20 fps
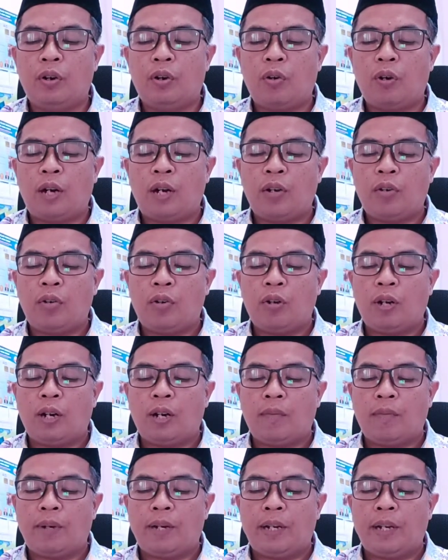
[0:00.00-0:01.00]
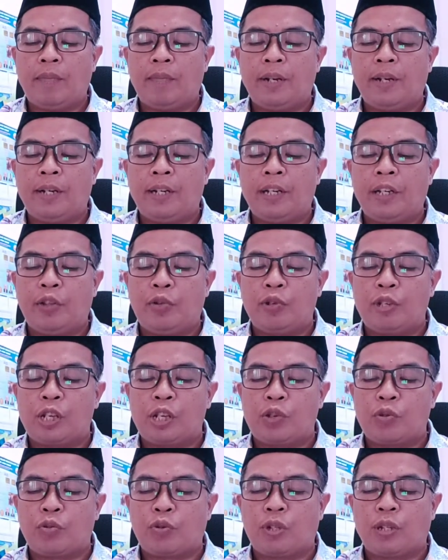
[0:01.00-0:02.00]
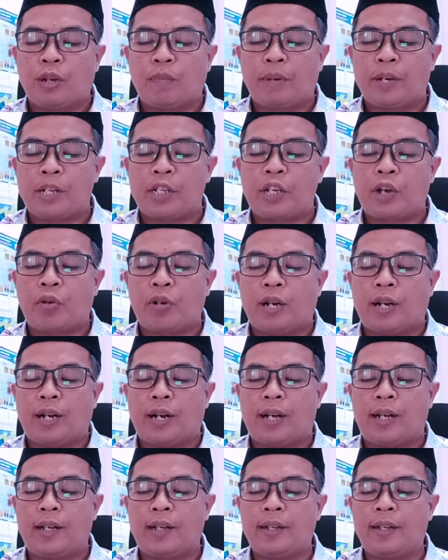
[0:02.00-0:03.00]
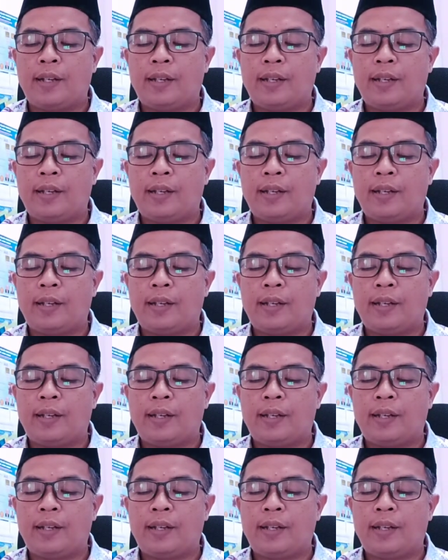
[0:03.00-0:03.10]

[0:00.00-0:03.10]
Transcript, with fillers: Orang-orang beriman itu sesungguhnya bersaudara.